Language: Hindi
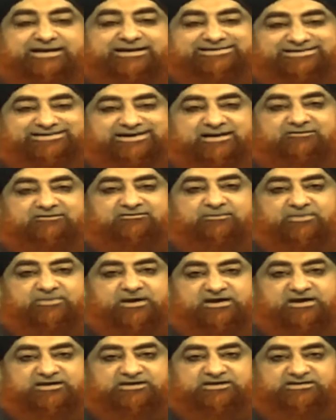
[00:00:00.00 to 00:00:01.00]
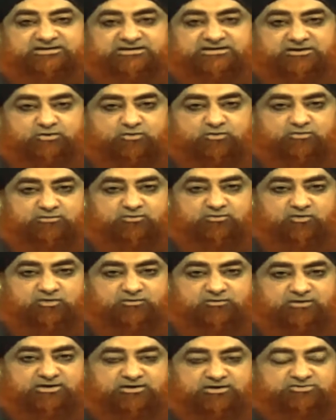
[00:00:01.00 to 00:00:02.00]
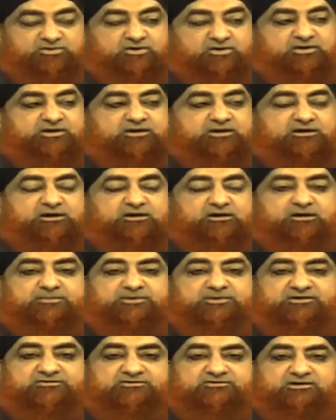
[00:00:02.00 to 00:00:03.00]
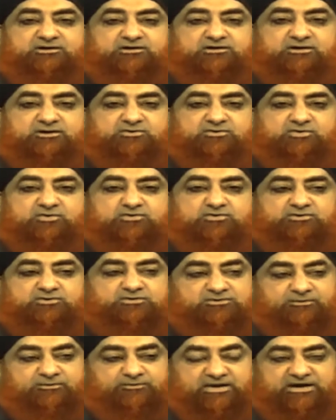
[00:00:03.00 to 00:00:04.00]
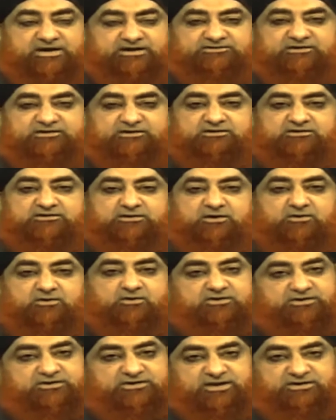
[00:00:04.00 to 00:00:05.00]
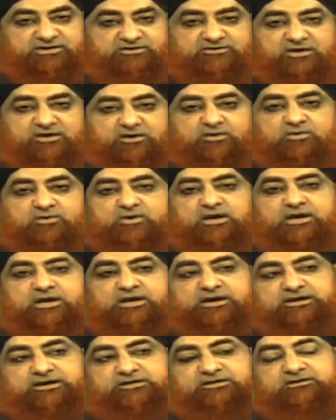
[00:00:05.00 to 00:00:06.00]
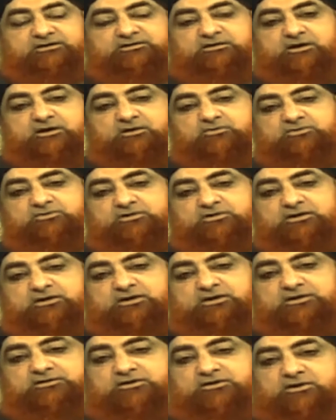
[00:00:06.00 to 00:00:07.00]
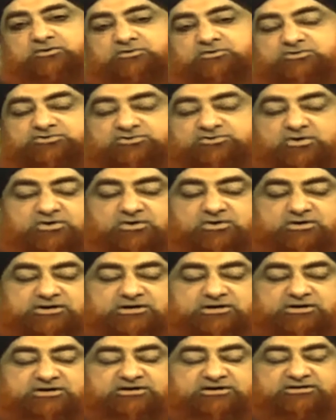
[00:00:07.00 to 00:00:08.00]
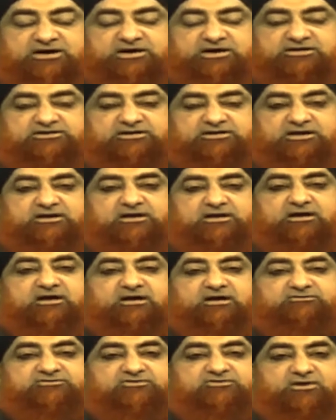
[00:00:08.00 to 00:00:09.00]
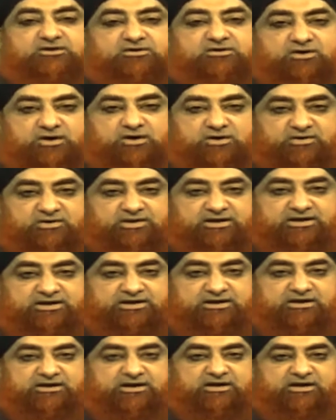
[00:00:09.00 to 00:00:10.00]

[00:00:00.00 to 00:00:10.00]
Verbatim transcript: इसके अलावा बाकी दीगर उमूर में शोहर ने कहा कपड़े स्त्री कर दो बाहर चली जाओ नहीं जाओ इधर जाओ उधर ना जाओ शोहर की इतात करना अफजल और अवला है